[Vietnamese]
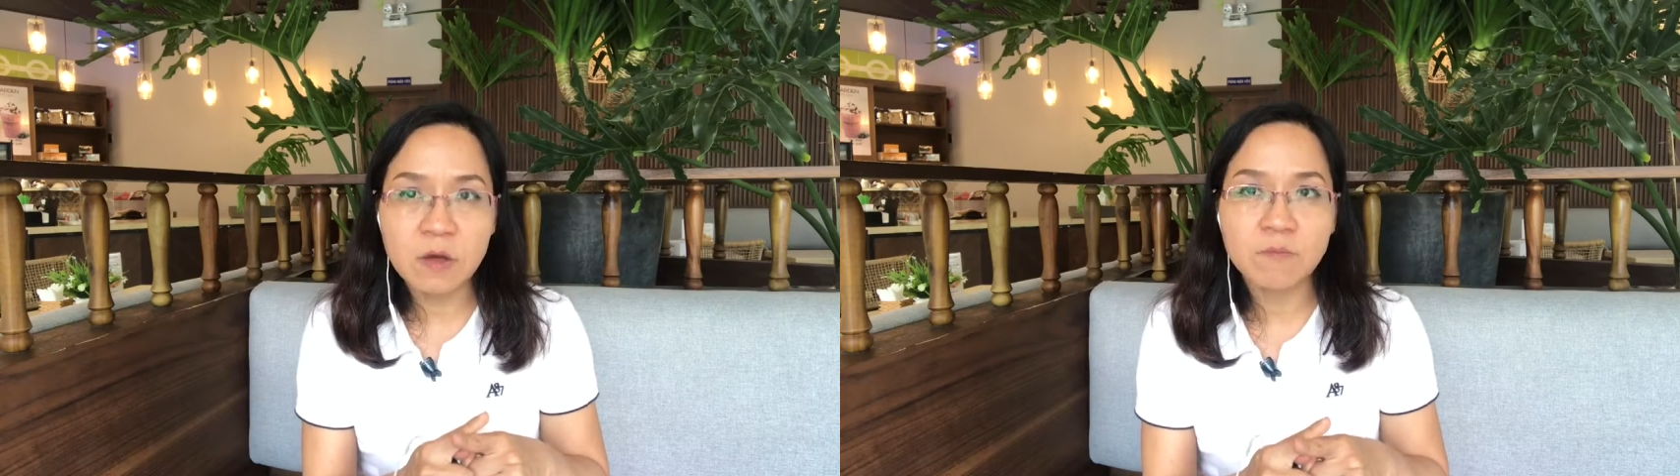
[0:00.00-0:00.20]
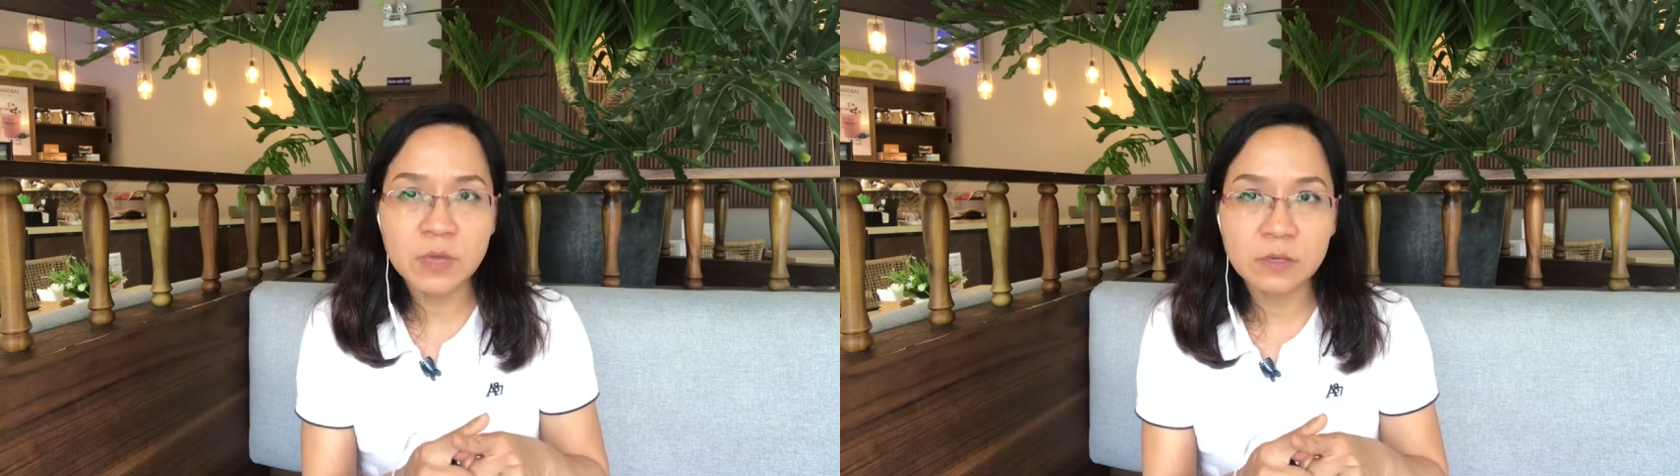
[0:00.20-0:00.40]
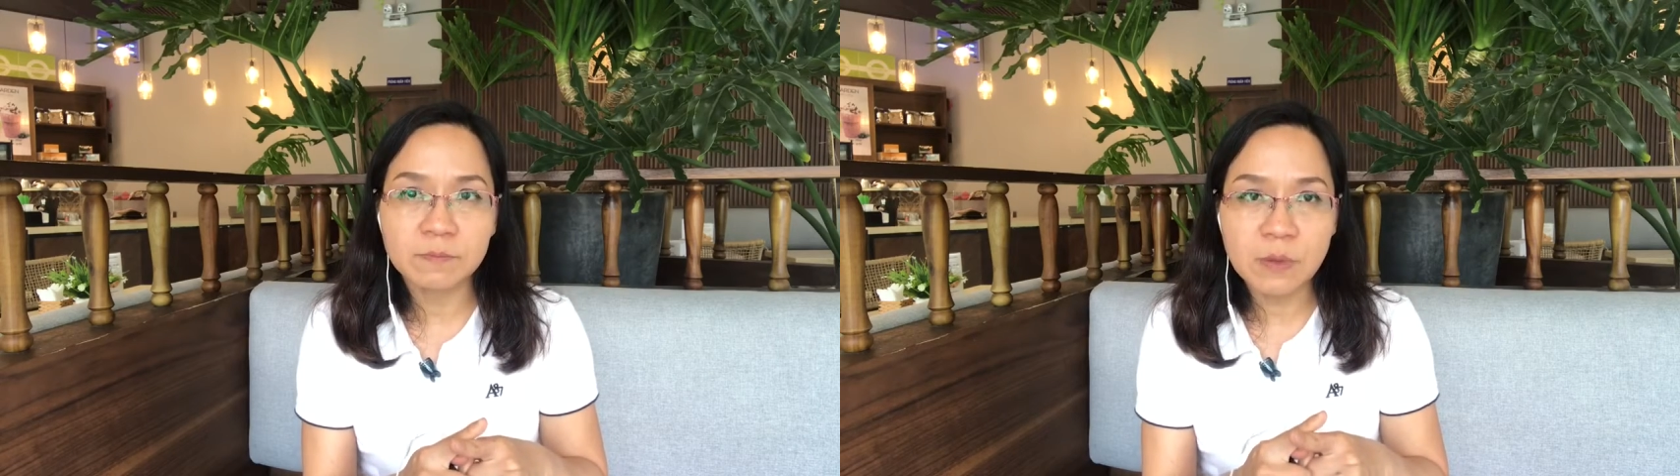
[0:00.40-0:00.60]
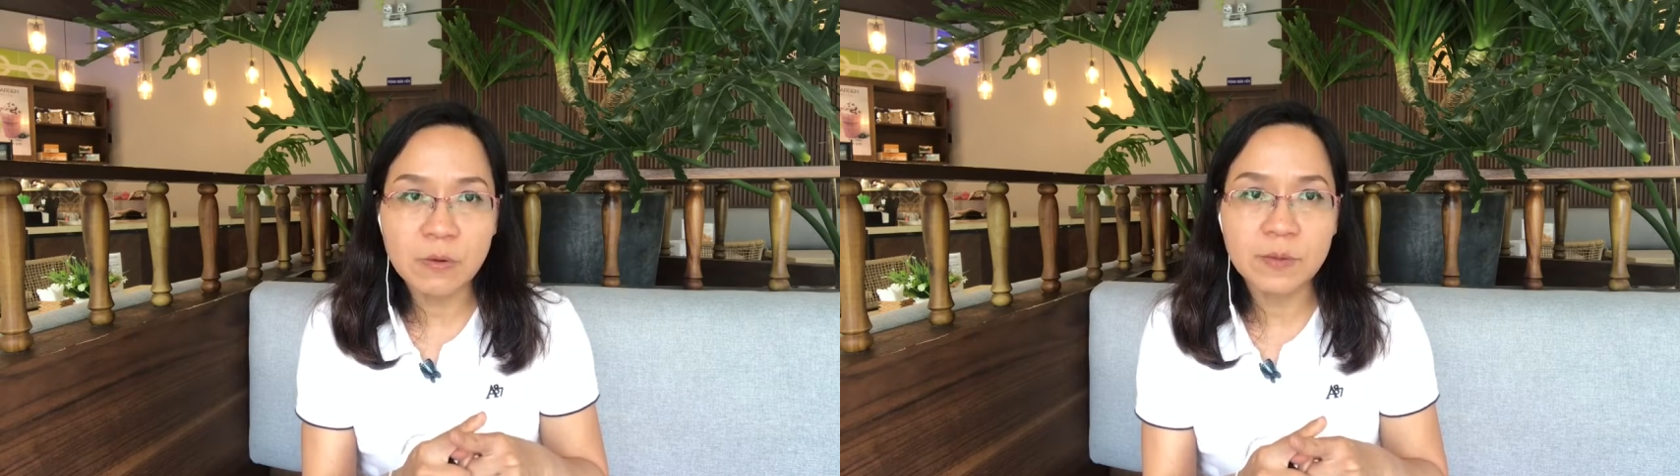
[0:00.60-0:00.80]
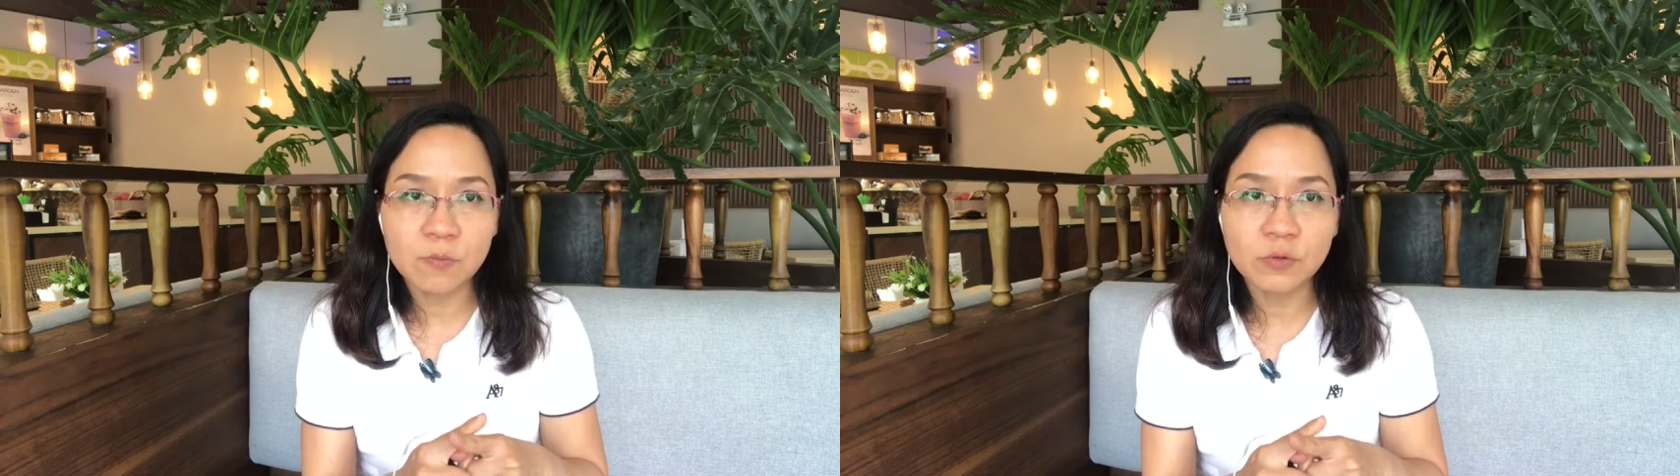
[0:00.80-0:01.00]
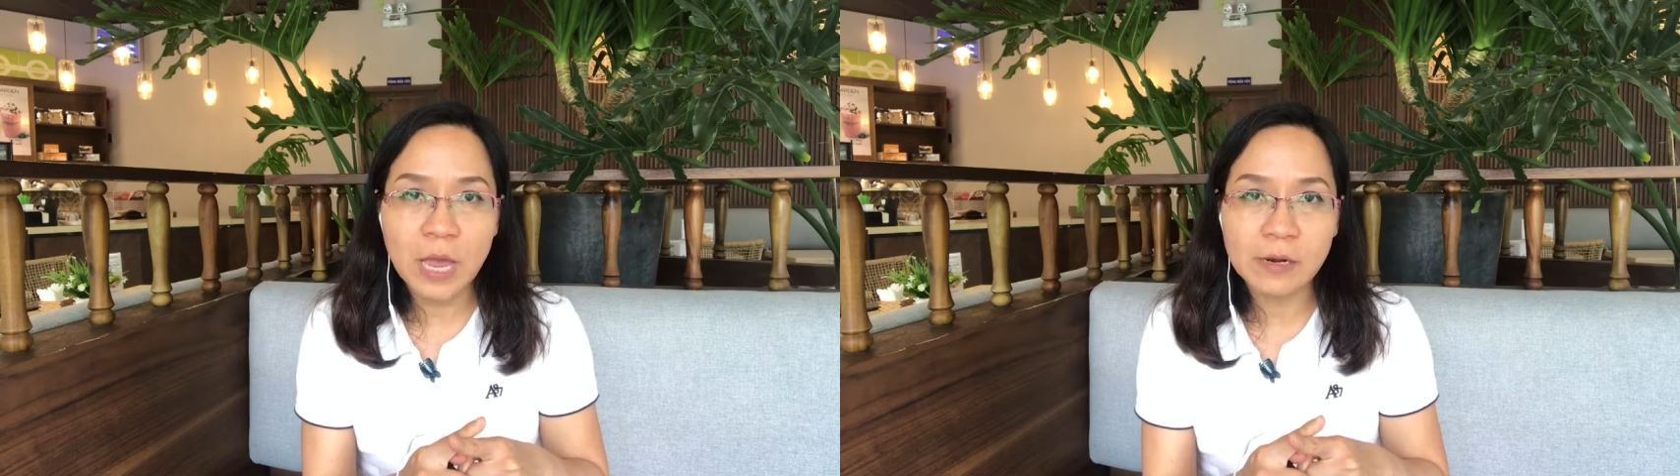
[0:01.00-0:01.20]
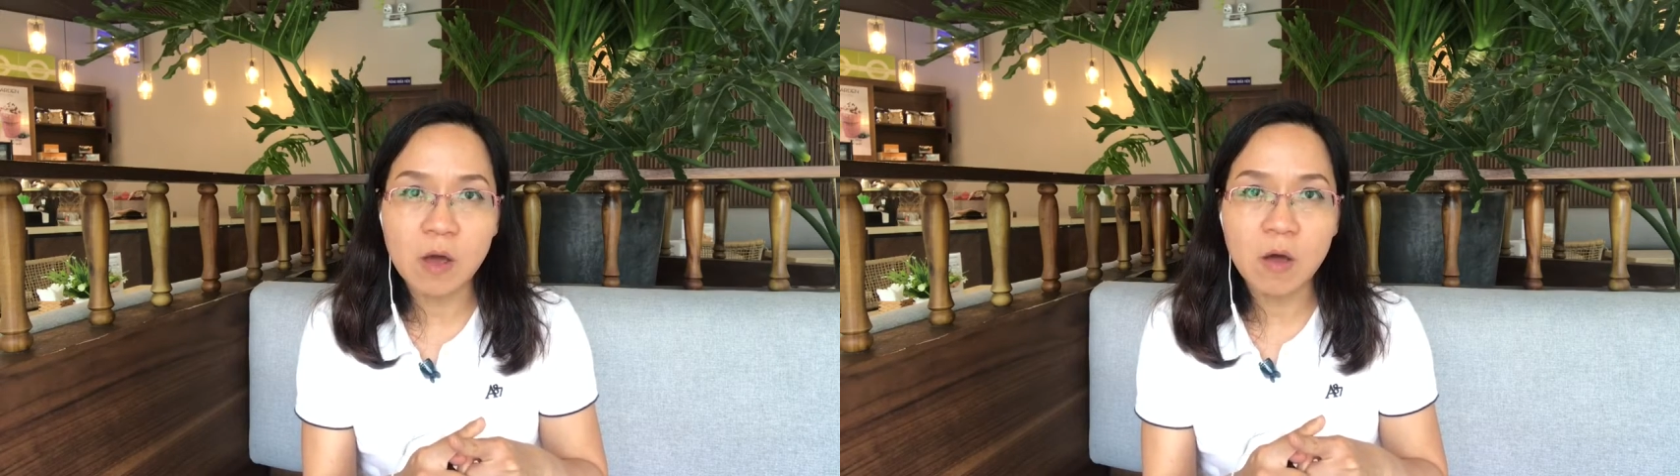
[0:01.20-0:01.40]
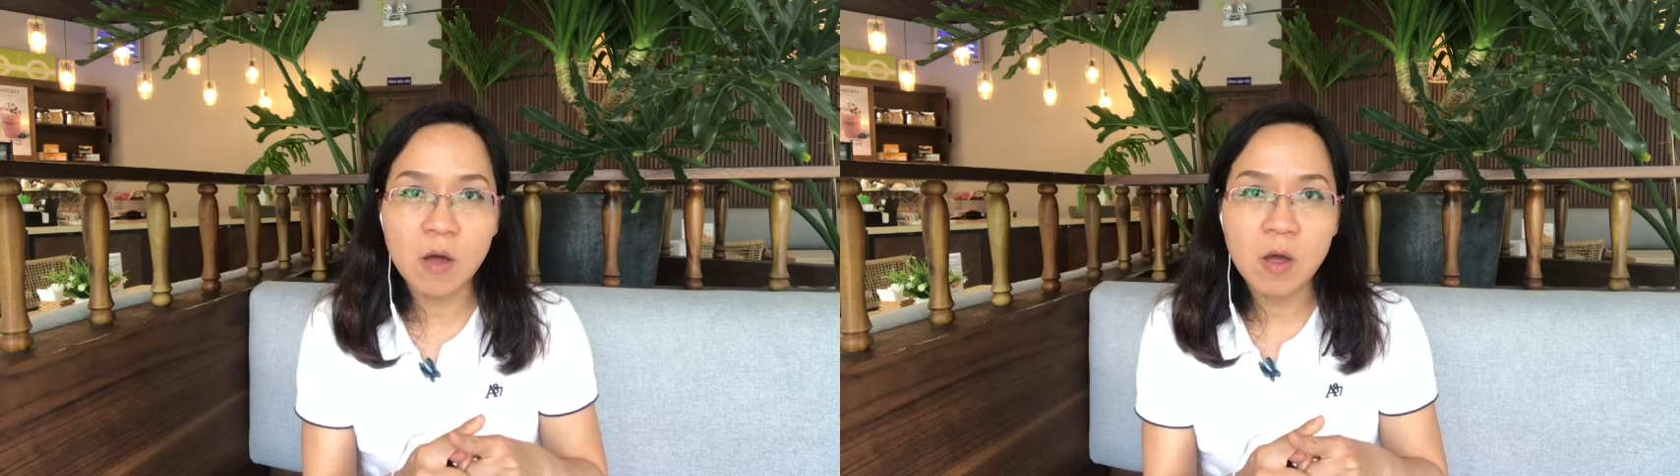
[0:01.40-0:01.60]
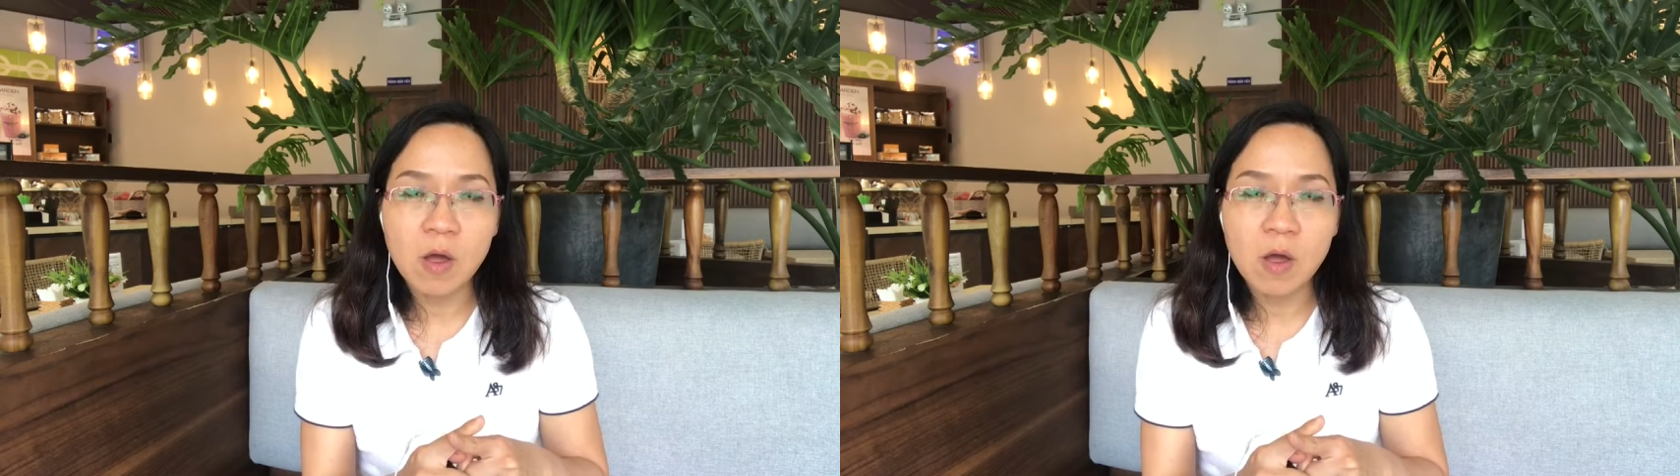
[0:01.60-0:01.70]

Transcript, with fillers: không nhận bảo hiểm của tháng đó